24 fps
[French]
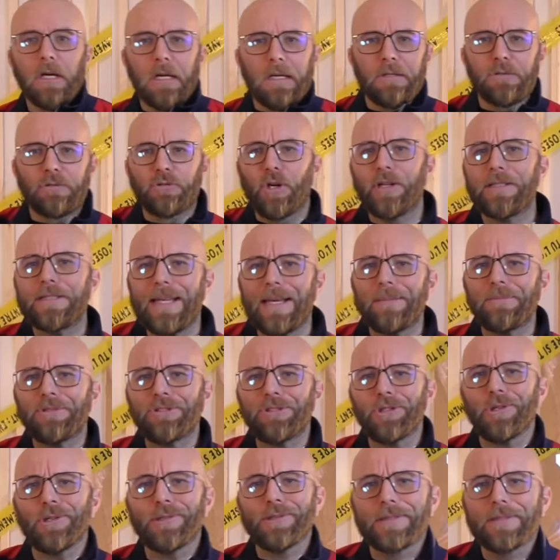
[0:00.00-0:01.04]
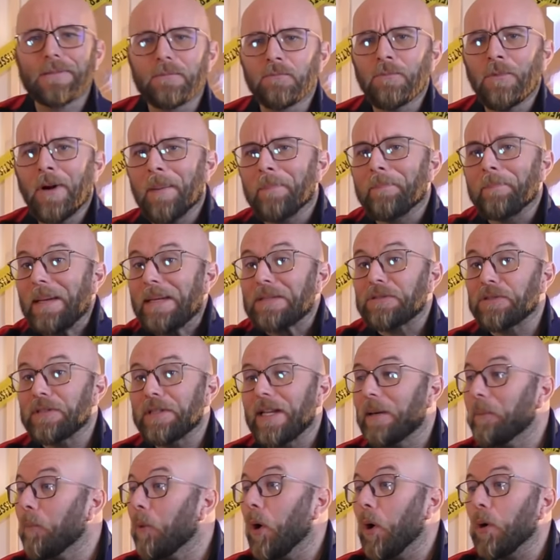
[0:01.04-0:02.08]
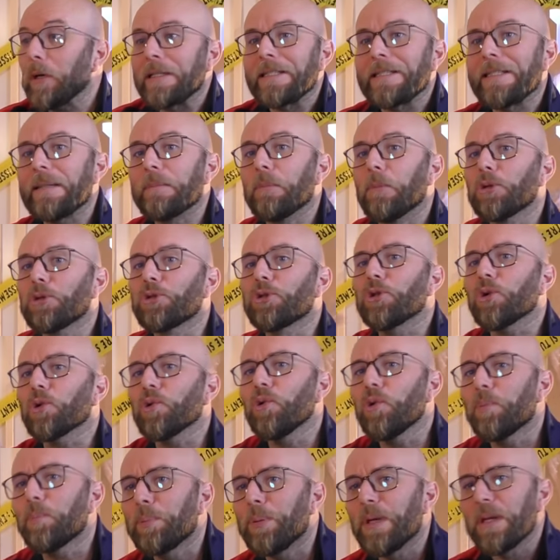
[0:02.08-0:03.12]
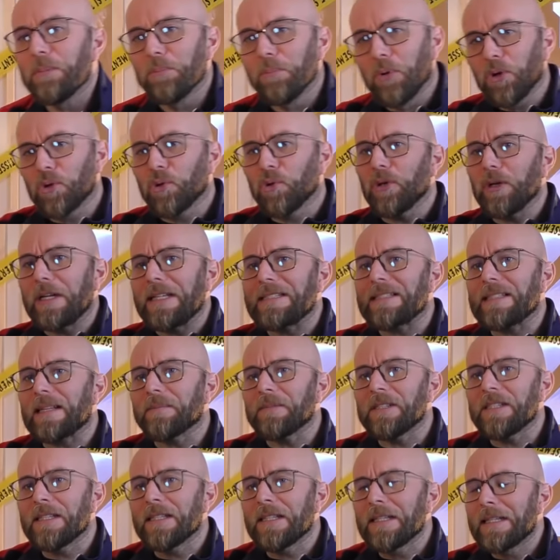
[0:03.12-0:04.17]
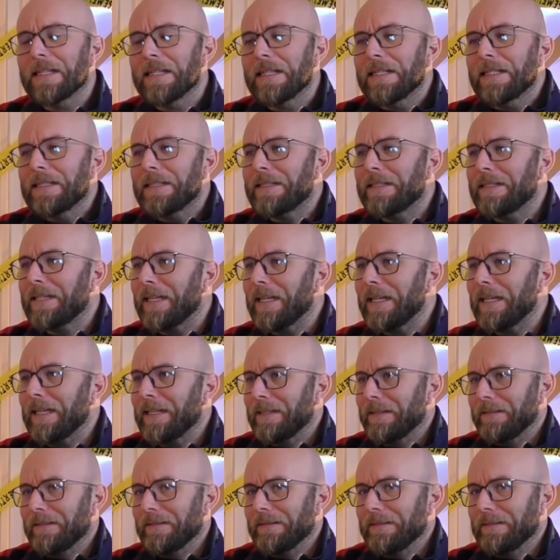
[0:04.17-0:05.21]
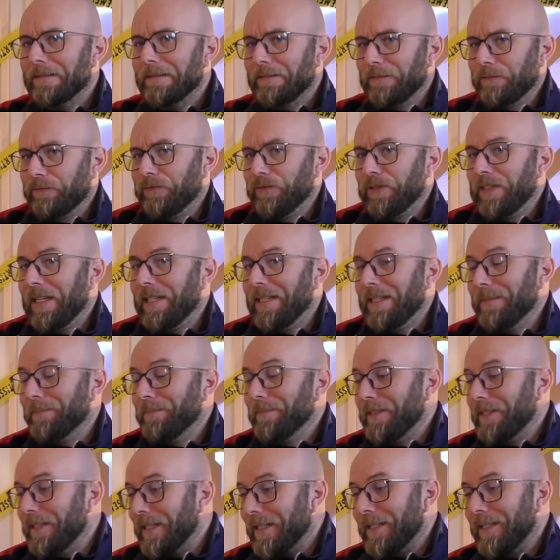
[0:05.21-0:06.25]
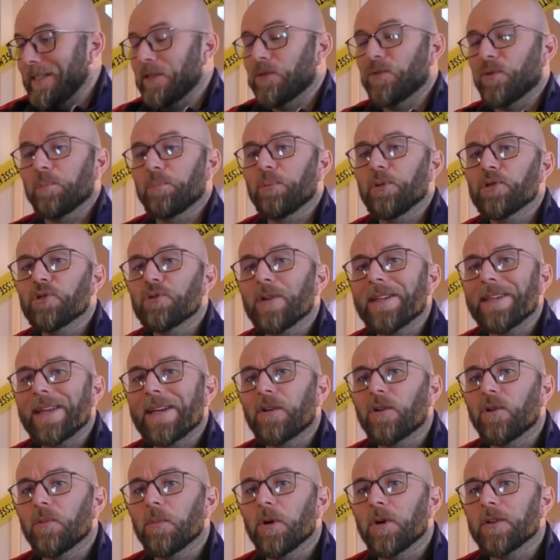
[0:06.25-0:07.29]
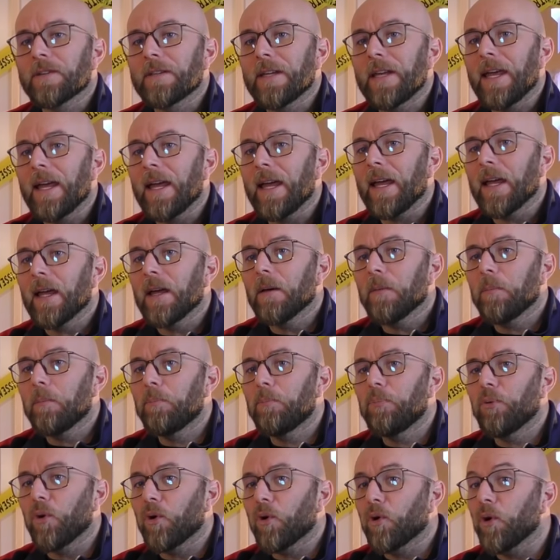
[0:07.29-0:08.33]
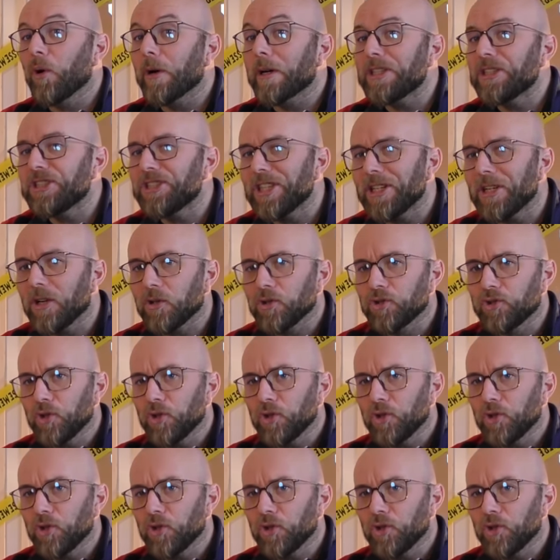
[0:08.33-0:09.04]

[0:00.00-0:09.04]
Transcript: Deuxième chose, moi personnellement, qui me turlupine beaucoup les amis, c'est que vous allez me dire qu'ils ont besoin d'un commentaire pour corriger leur jeu.